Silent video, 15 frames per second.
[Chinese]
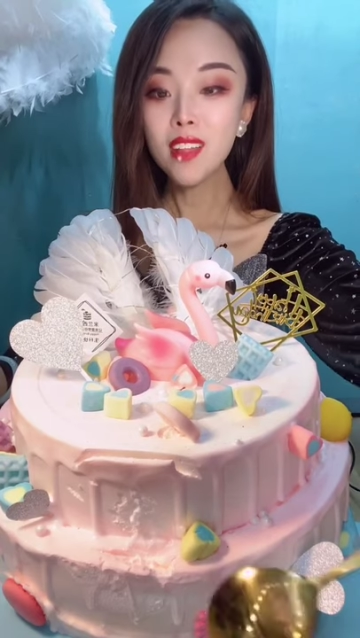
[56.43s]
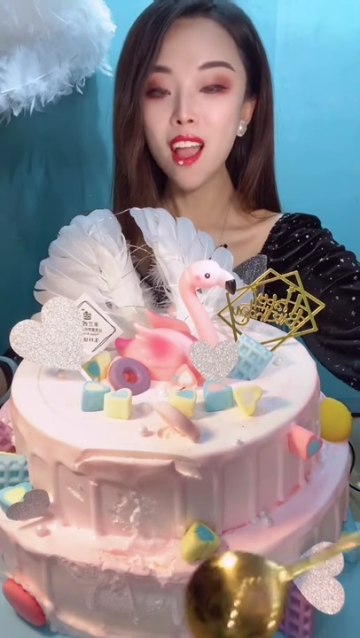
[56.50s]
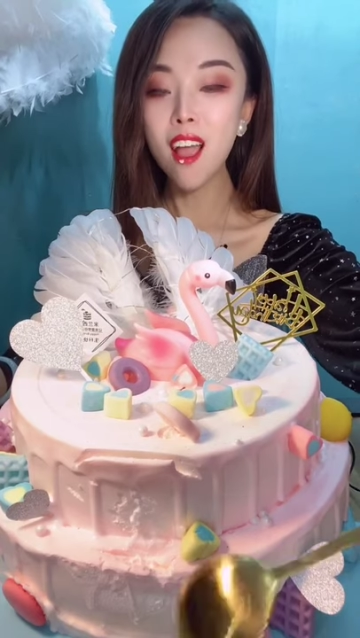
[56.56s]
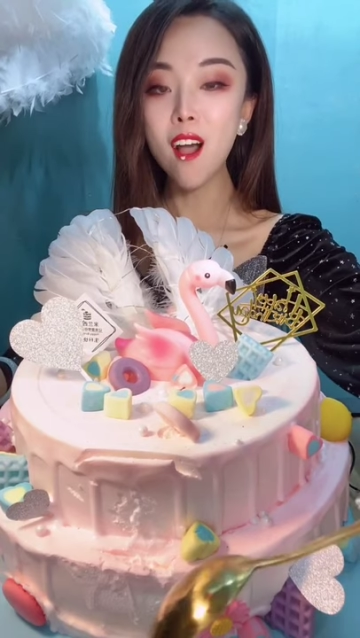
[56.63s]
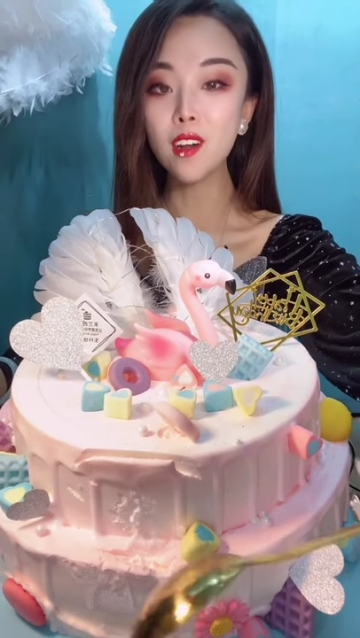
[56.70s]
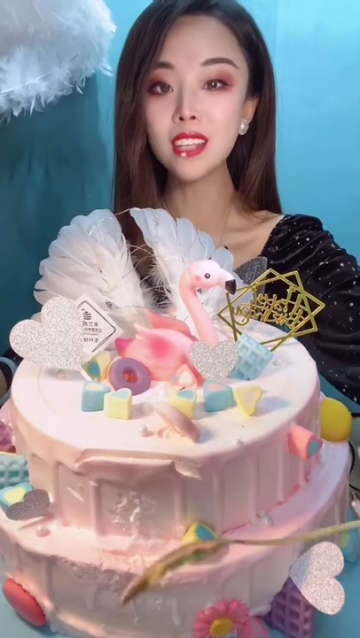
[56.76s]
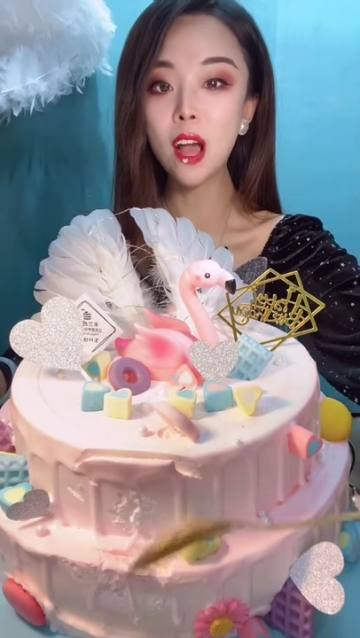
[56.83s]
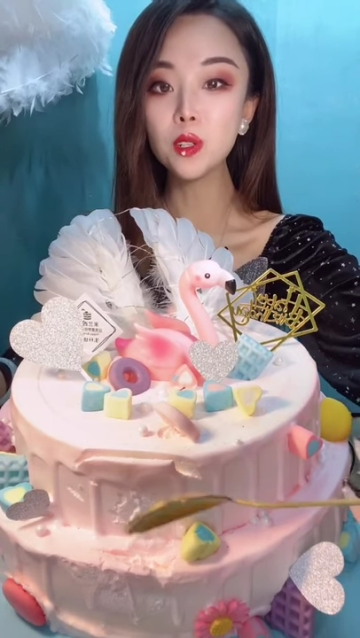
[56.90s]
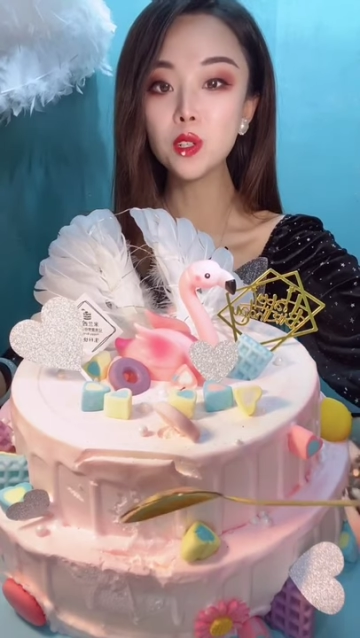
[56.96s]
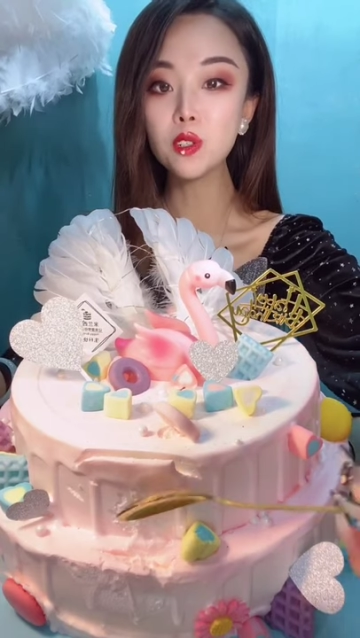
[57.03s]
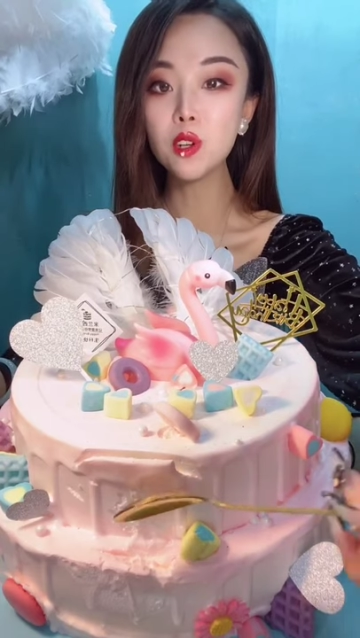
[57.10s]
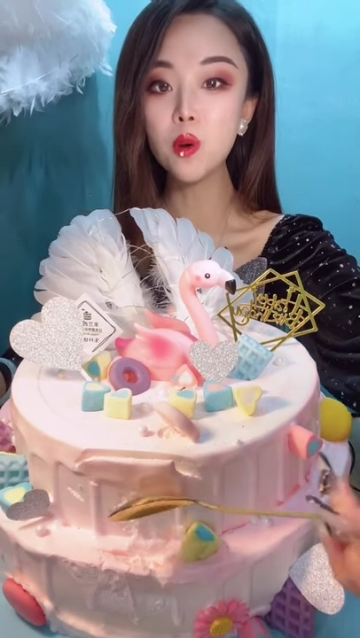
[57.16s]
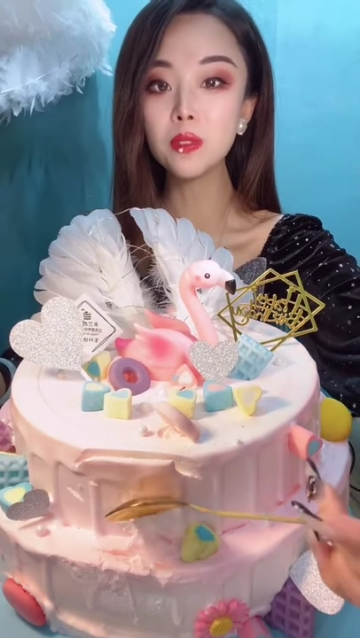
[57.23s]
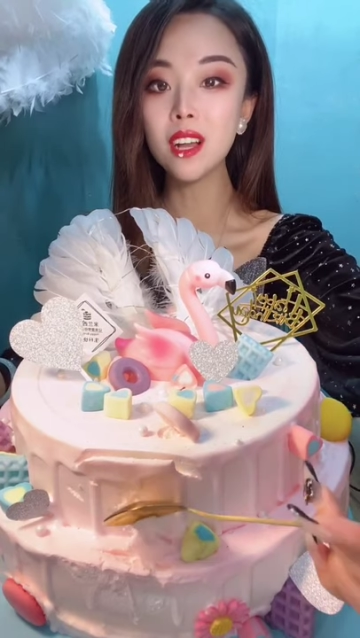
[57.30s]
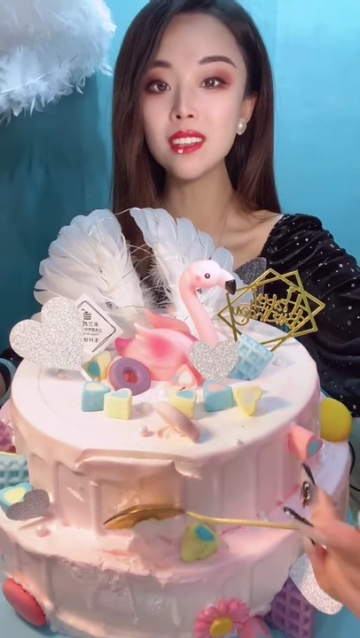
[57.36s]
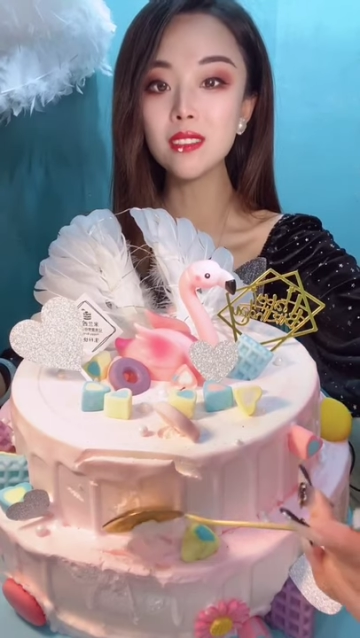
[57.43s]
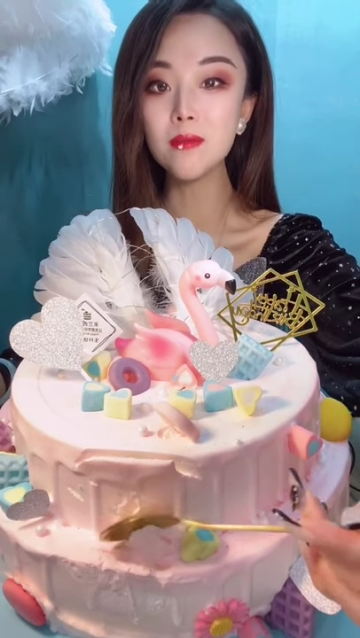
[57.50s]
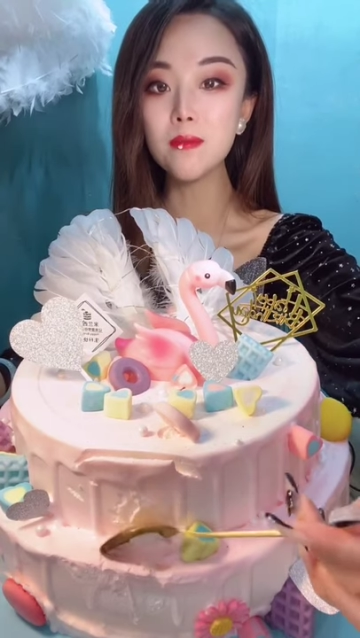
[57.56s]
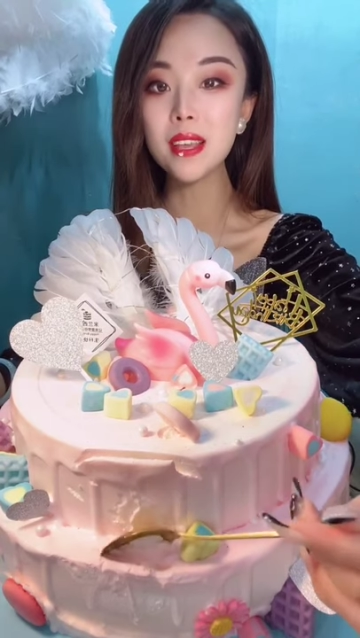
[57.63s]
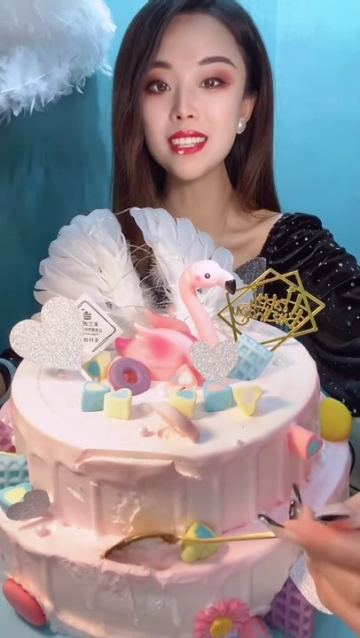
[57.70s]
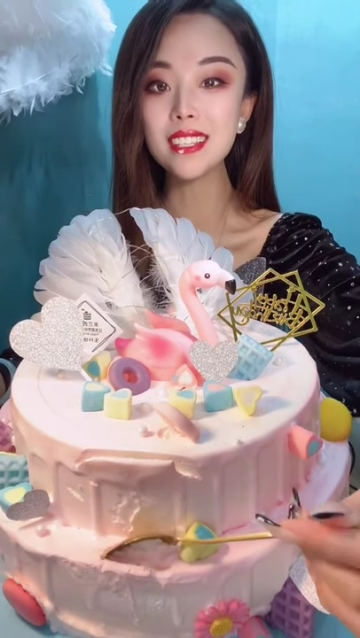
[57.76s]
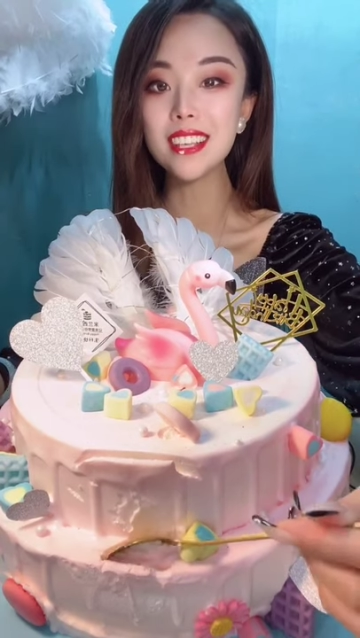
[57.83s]
好大，我都够不到你们
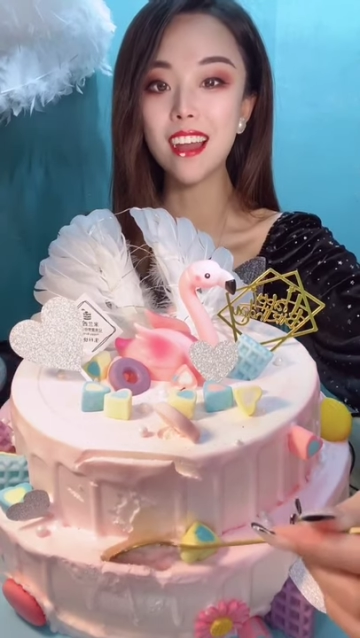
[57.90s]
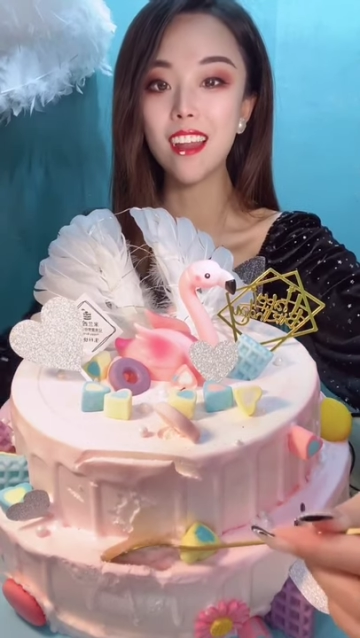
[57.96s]
面前